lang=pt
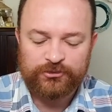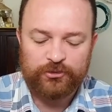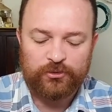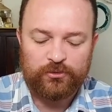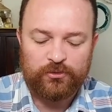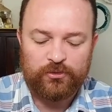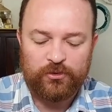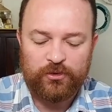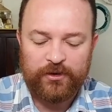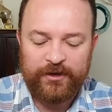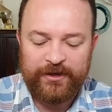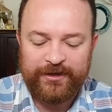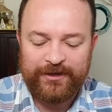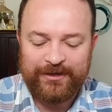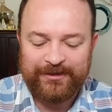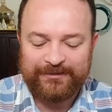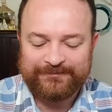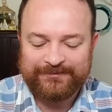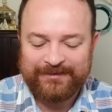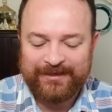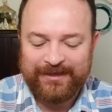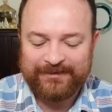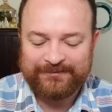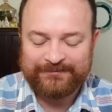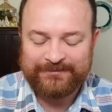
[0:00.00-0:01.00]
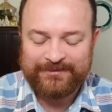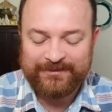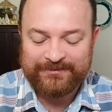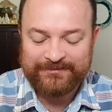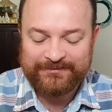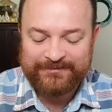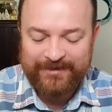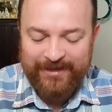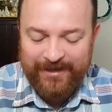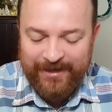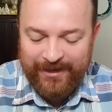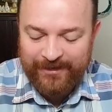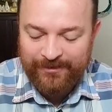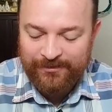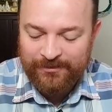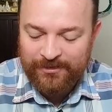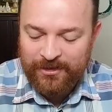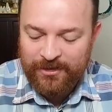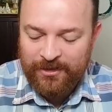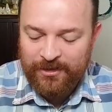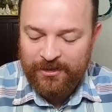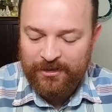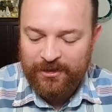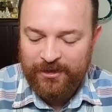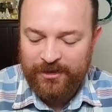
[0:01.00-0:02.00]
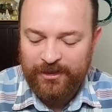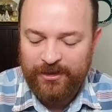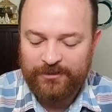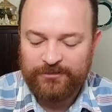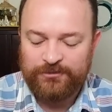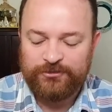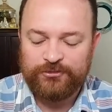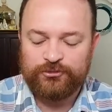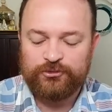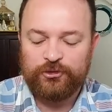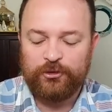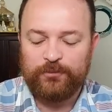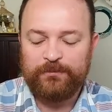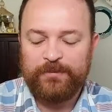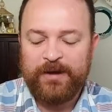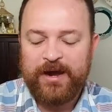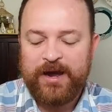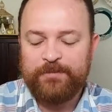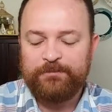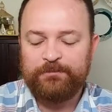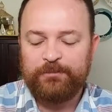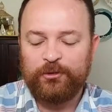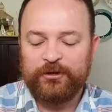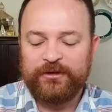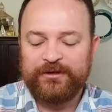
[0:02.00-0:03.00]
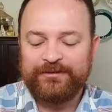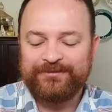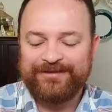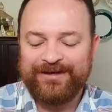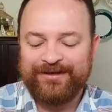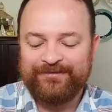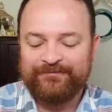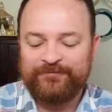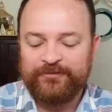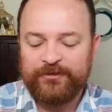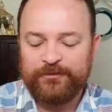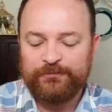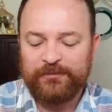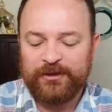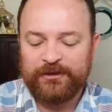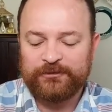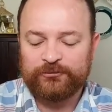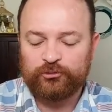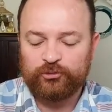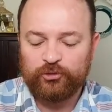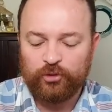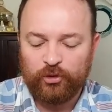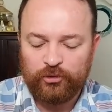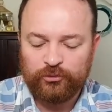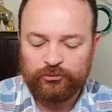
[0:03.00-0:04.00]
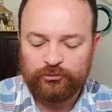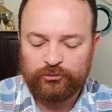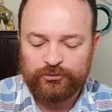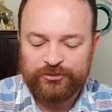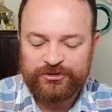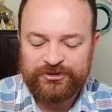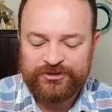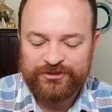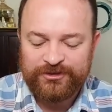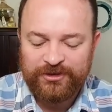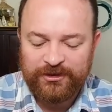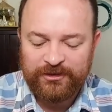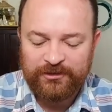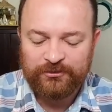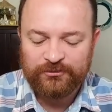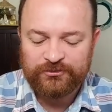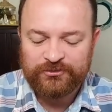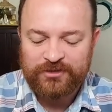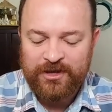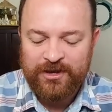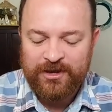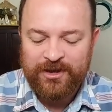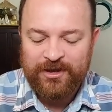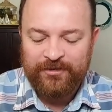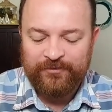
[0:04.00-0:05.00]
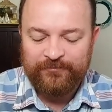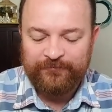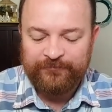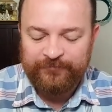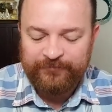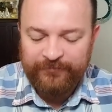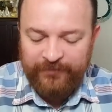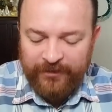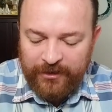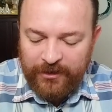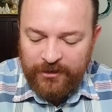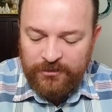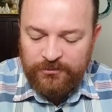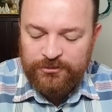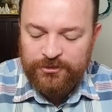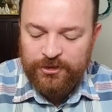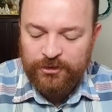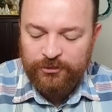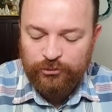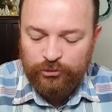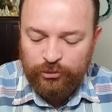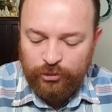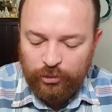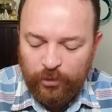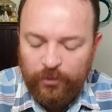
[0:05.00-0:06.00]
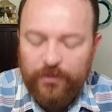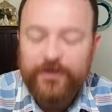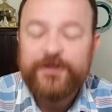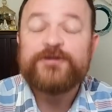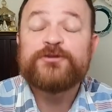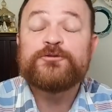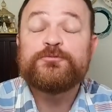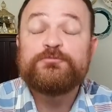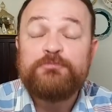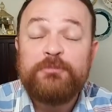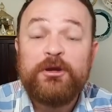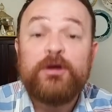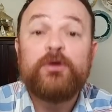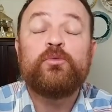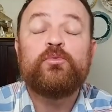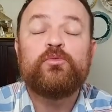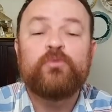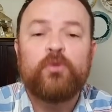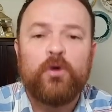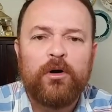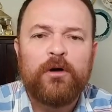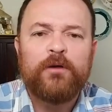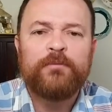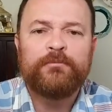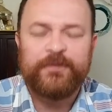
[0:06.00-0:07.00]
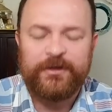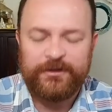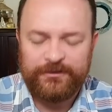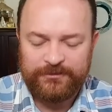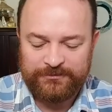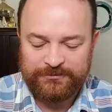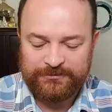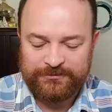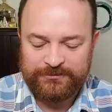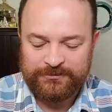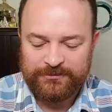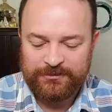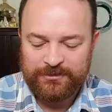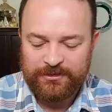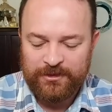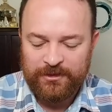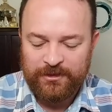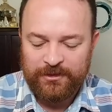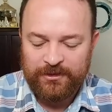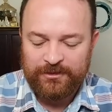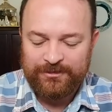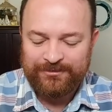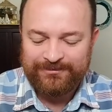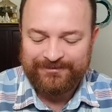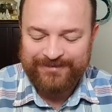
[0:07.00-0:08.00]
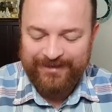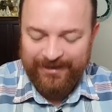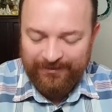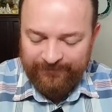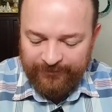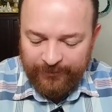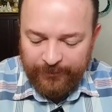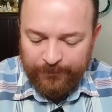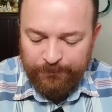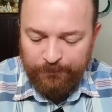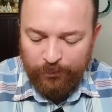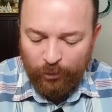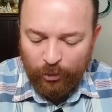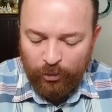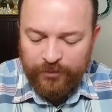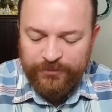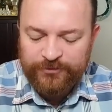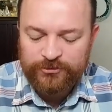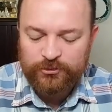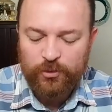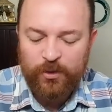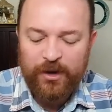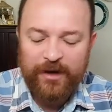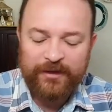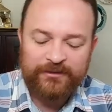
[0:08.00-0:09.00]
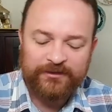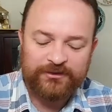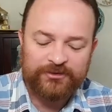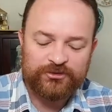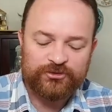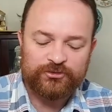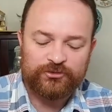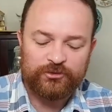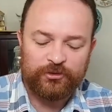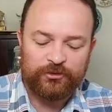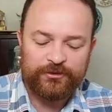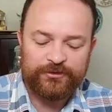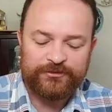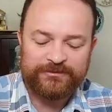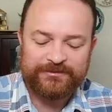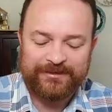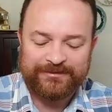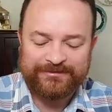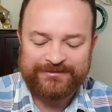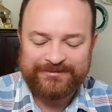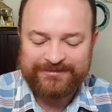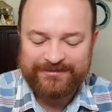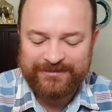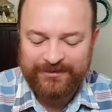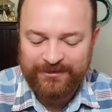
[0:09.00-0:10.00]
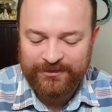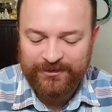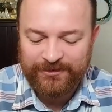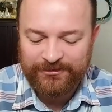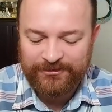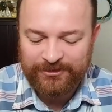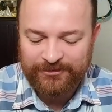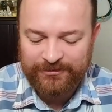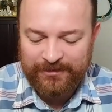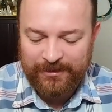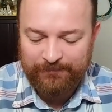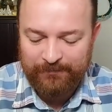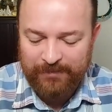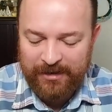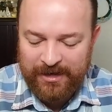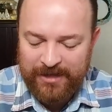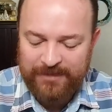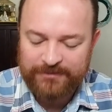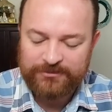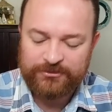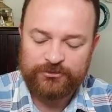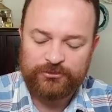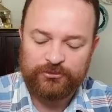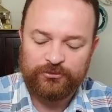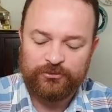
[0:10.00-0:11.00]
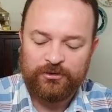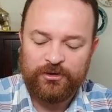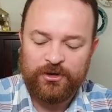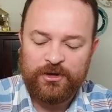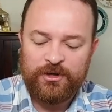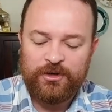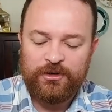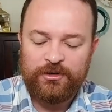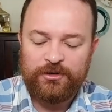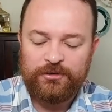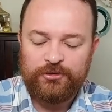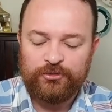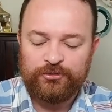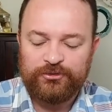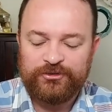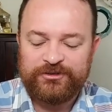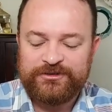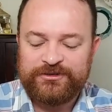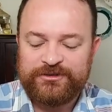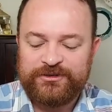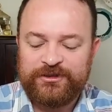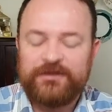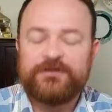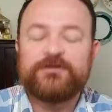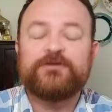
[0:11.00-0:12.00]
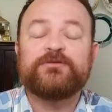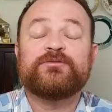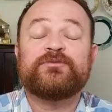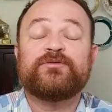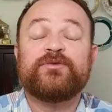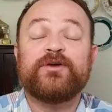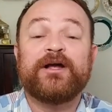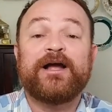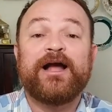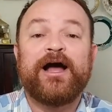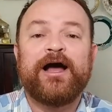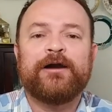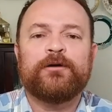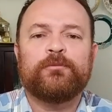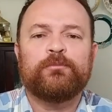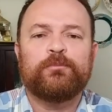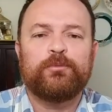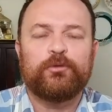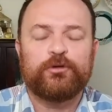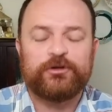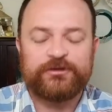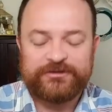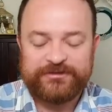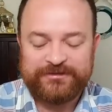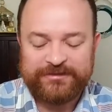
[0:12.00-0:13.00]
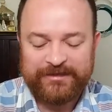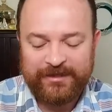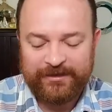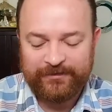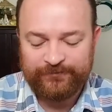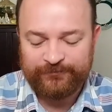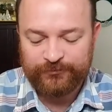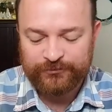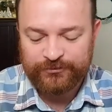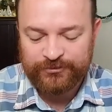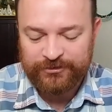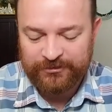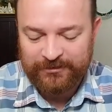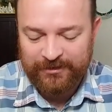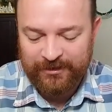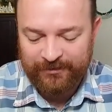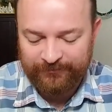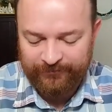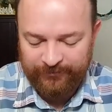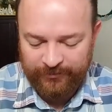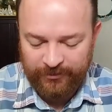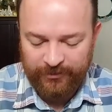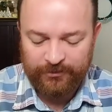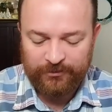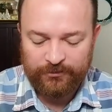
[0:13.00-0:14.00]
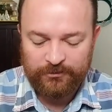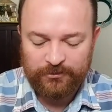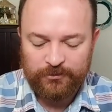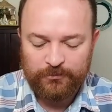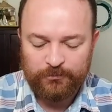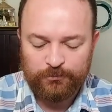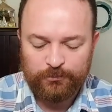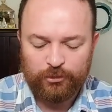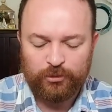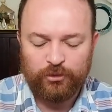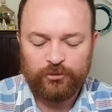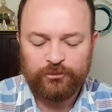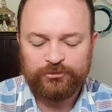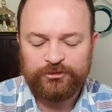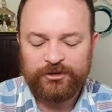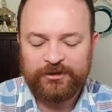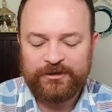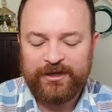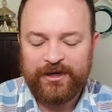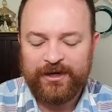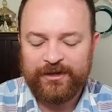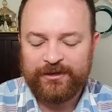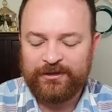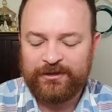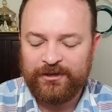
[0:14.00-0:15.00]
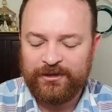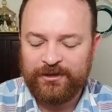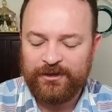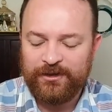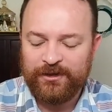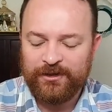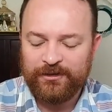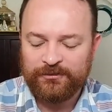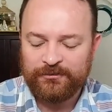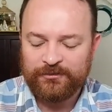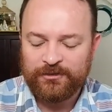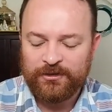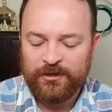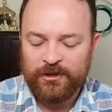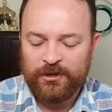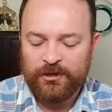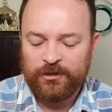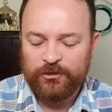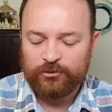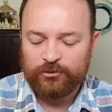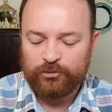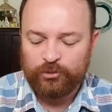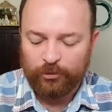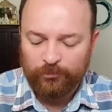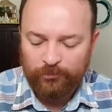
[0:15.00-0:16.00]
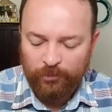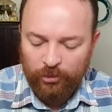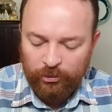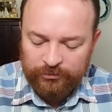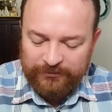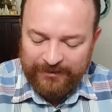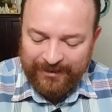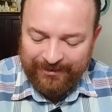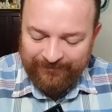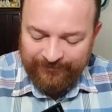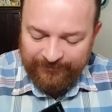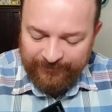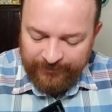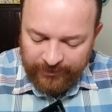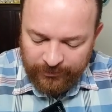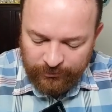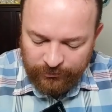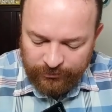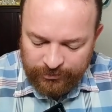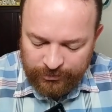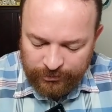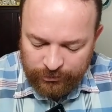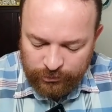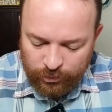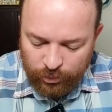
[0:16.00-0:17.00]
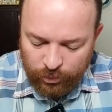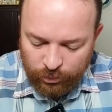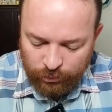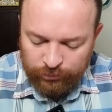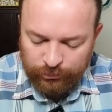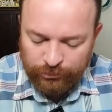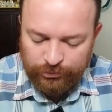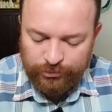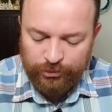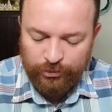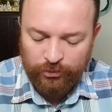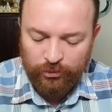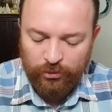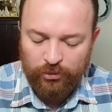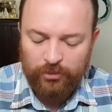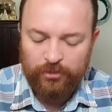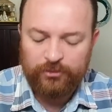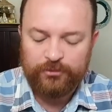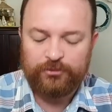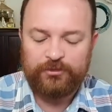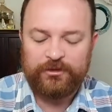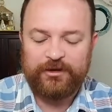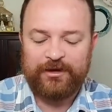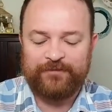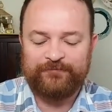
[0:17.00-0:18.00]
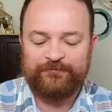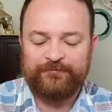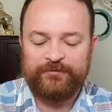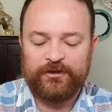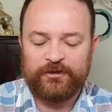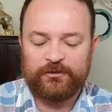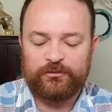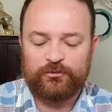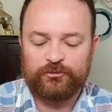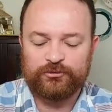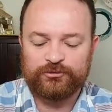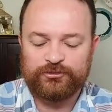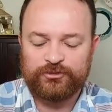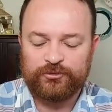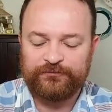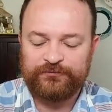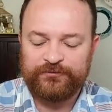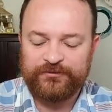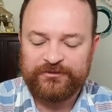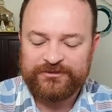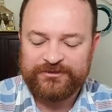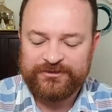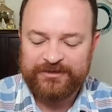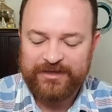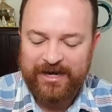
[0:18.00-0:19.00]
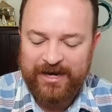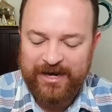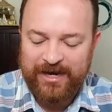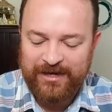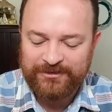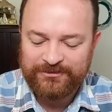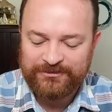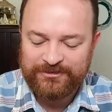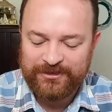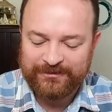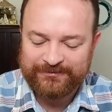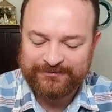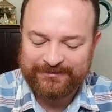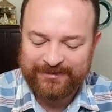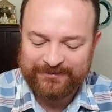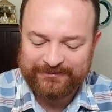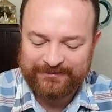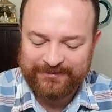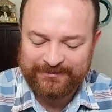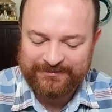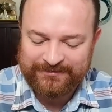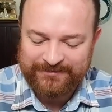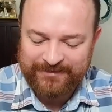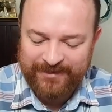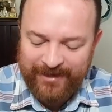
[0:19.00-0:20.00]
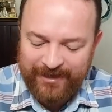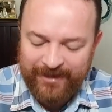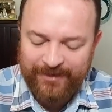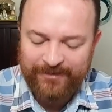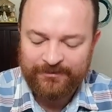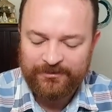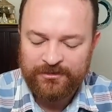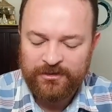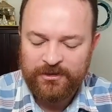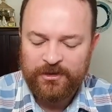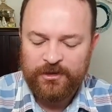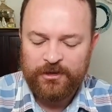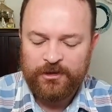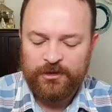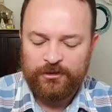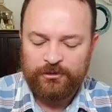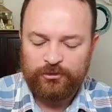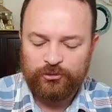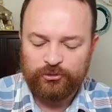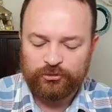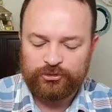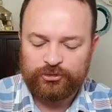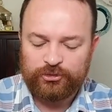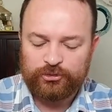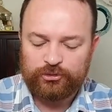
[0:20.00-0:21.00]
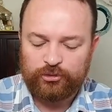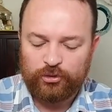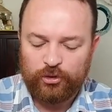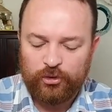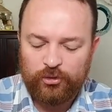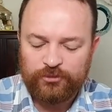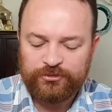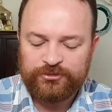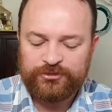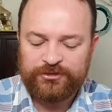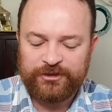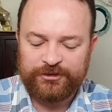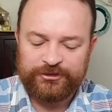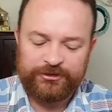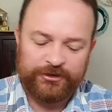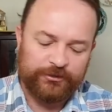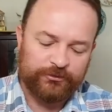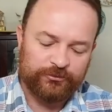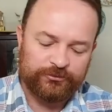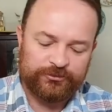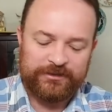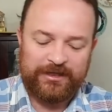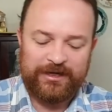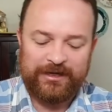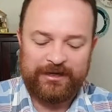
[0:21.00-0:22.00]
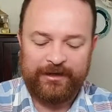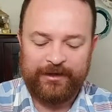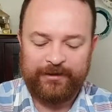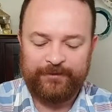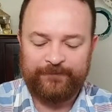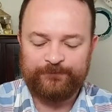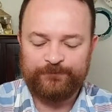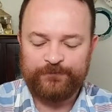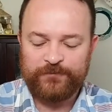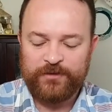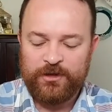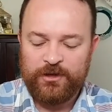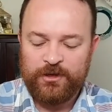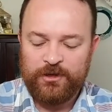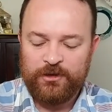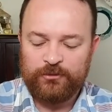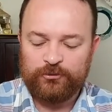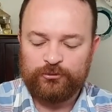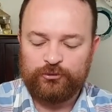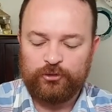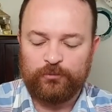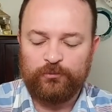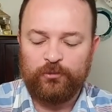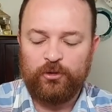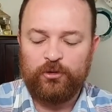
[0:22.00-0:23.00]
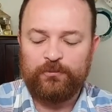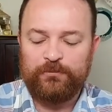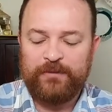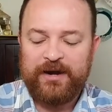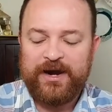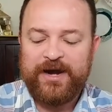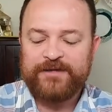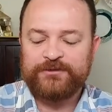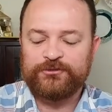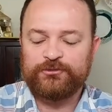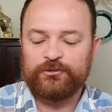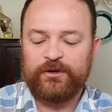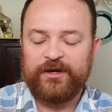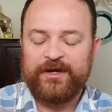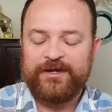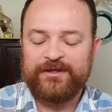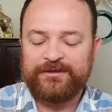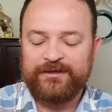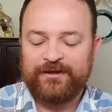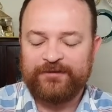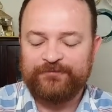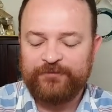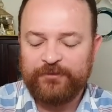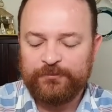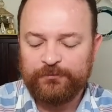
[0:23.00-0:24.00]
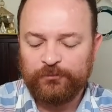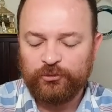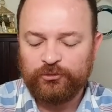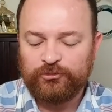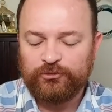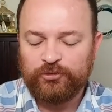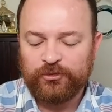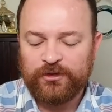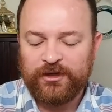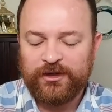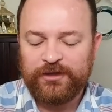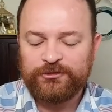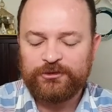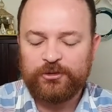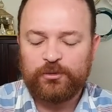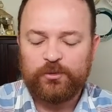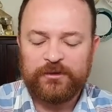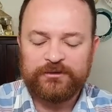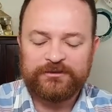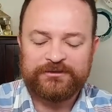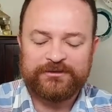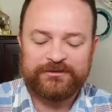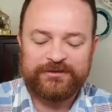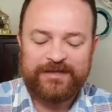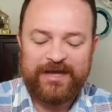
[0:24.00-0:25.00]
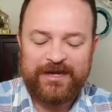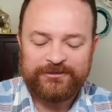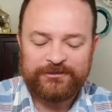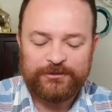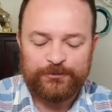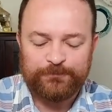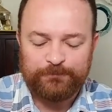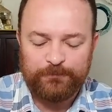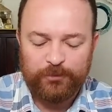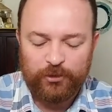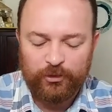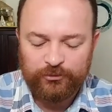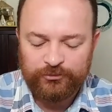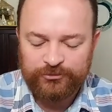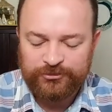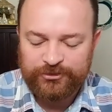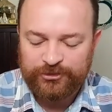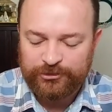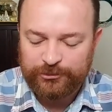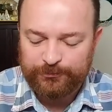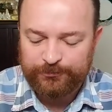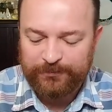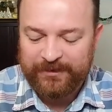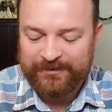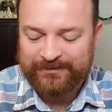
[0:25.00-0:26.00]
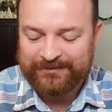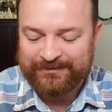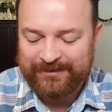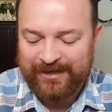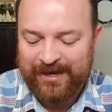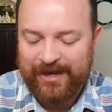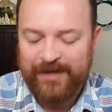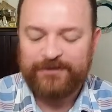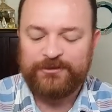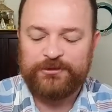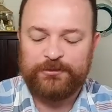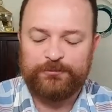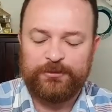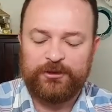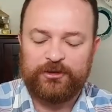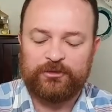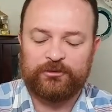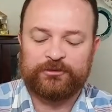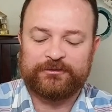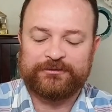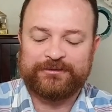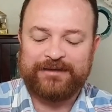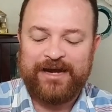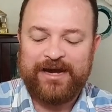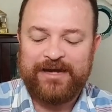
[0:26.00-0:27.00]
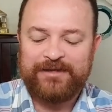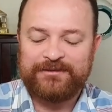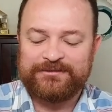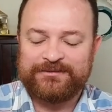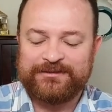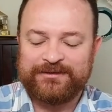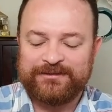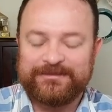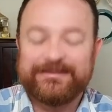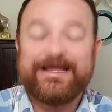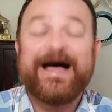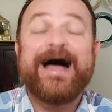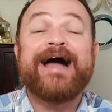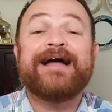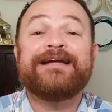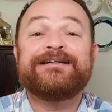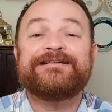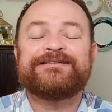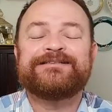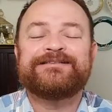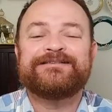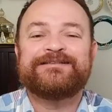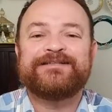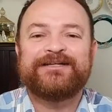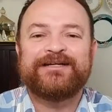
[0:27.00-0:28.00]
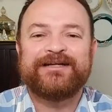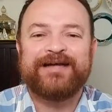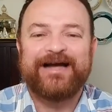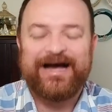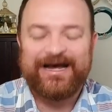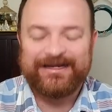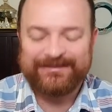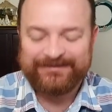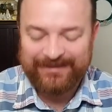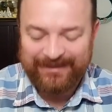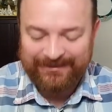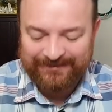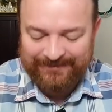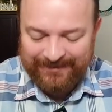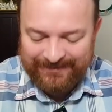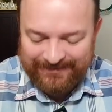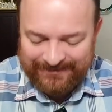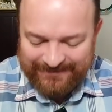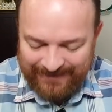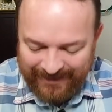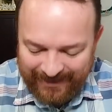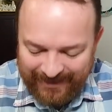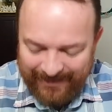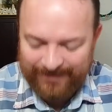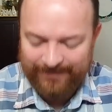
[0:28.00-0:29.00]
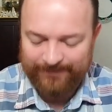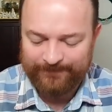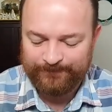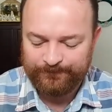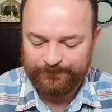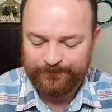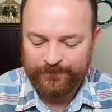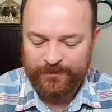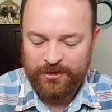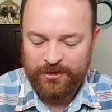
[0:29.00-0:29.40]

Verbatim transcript: a socorrer Adadezer rei de Zobá, porém Davi matou dos sírios 22 mil homens. Davi pôs guarnições na Síria de Damasco e os sírios ficaram por servos de Davi. Por onde quer que ia, tomou Davi os escudos de ouro que havia com os oficiais de Adadezer e os trouxe a Jerusalém. Tomou mais o rei Davi muito grande quantidade de bronze de Betá e de Berotai, cidades de Adadezer